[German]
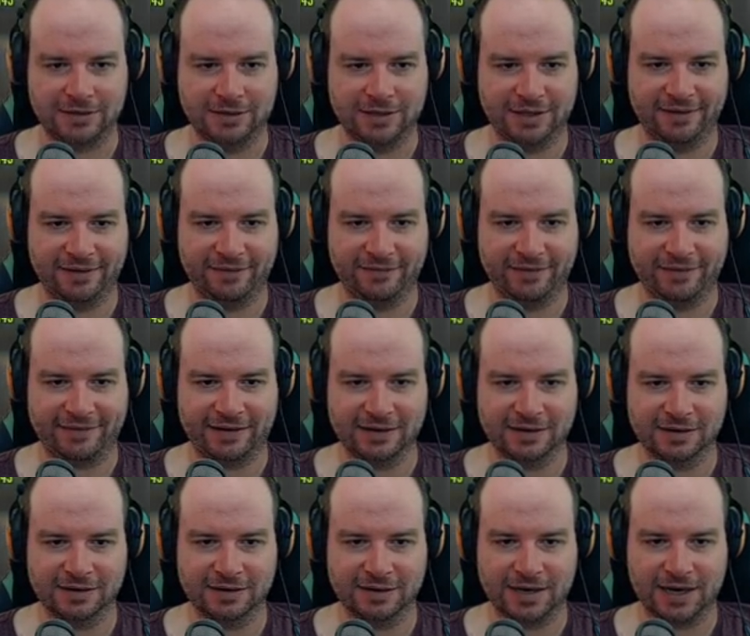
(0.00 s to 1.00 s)
hier sehen wir das
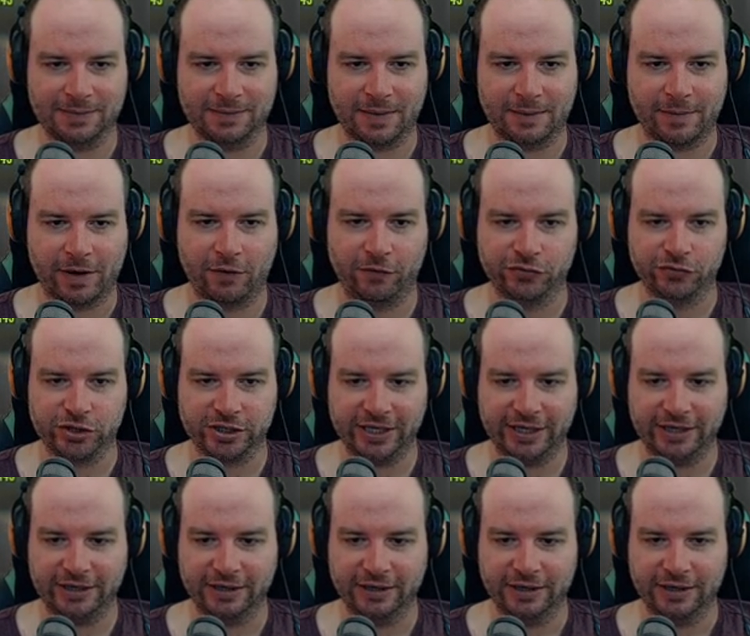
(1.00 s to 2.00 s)
andere. Gerade beim Aufstehen